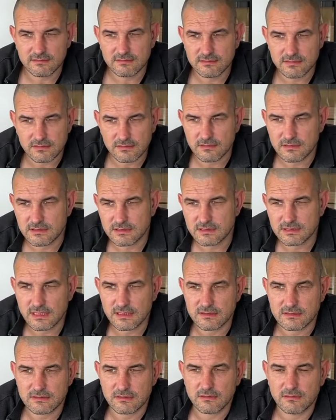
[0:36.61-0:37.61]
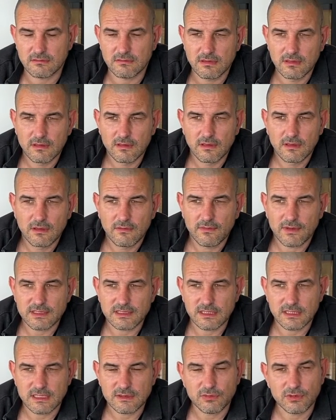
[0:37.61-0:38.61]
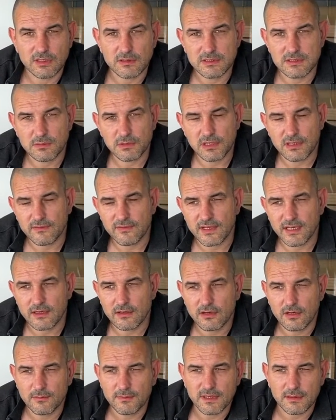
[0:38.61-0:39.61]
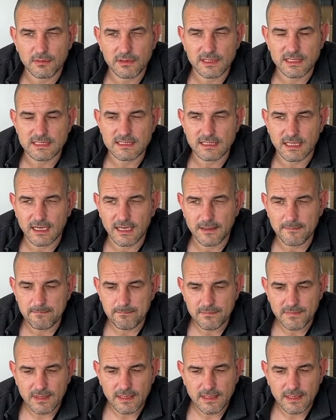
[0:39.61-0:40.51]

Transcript: So, es ist also so ein, weiß gar nicht, wo dieser Begriff herkommt, aber er ist da.